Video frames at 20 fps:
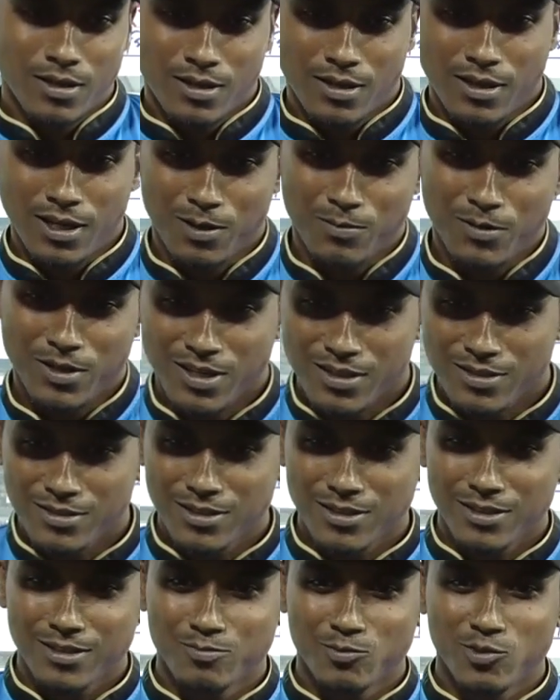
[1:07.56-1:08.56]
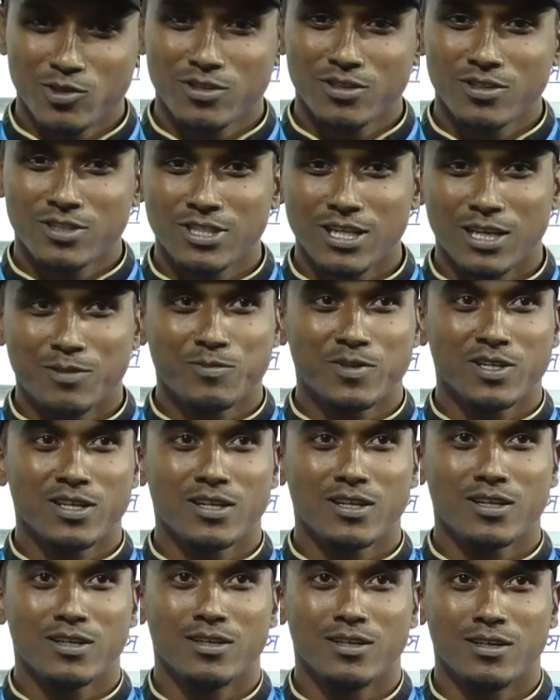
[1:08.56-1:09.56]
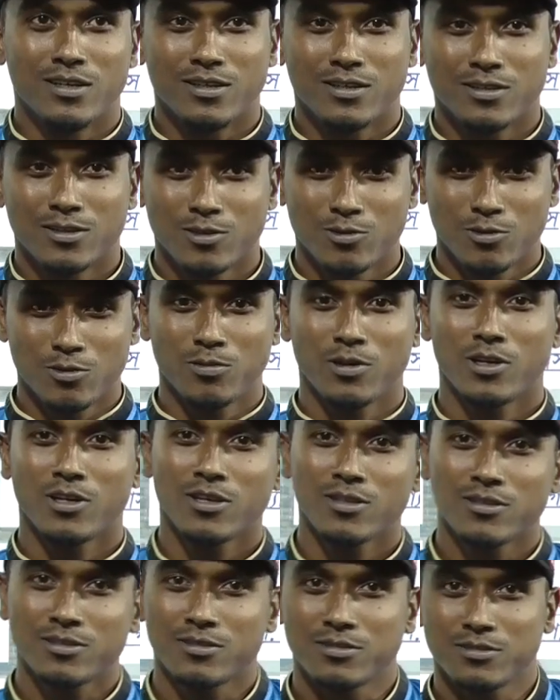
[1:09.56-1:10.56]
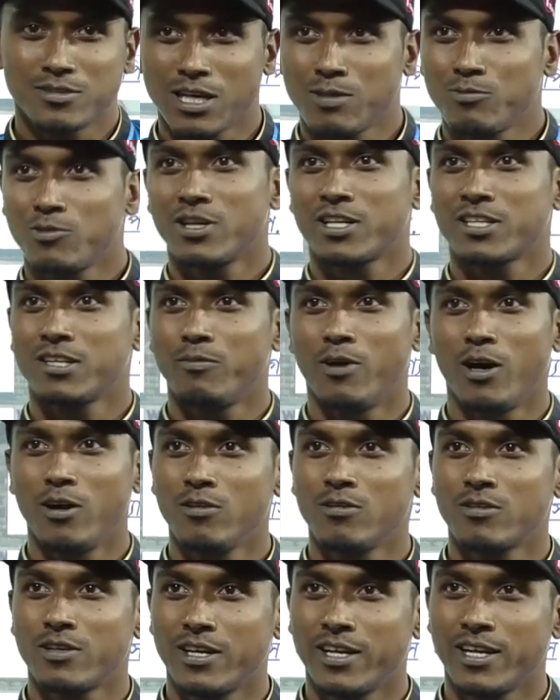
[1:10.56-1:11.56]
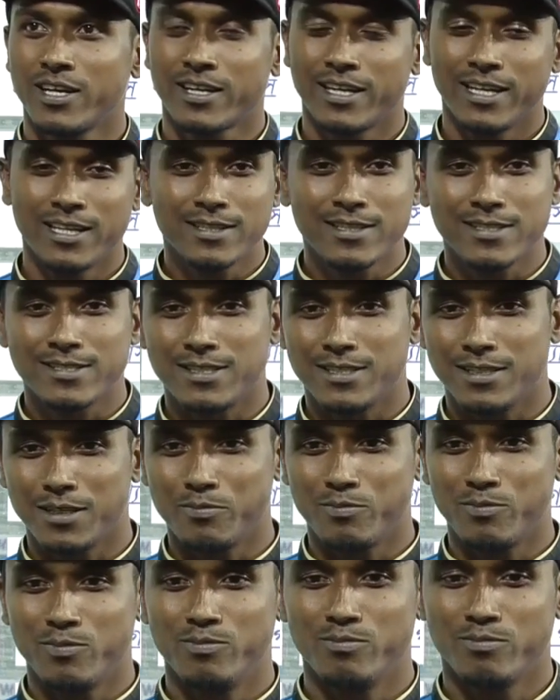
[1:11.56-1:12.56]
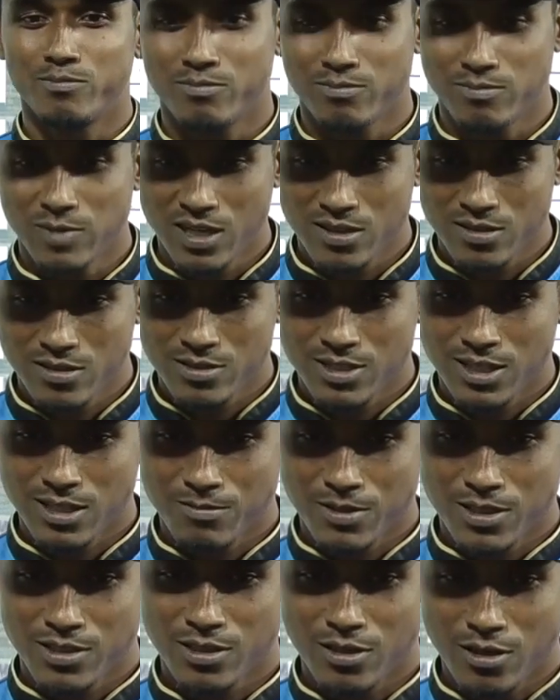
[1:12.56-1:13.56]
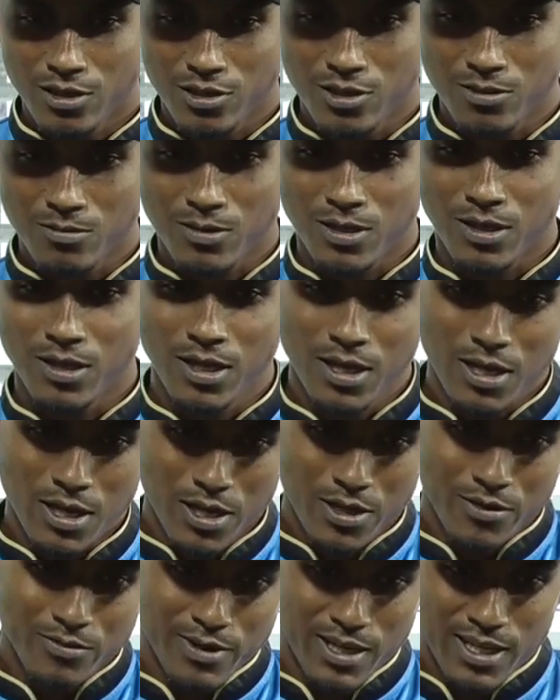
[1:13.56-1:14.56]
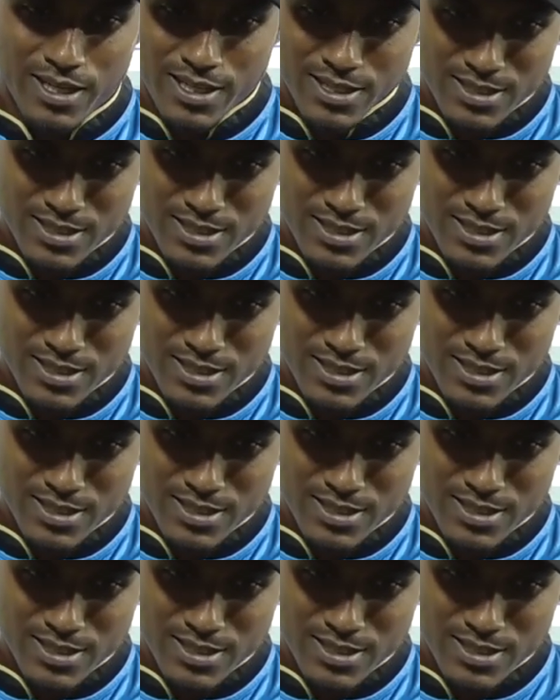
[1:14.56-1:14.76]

না আমার কাছে মনে হচ্ছে আমরা ওভারঅল তেমন একটা ভালো ক্রিকেট খেলতেছি না প্লাস হচ্ছে আমাদের হয়তো বা ফিল্ডিং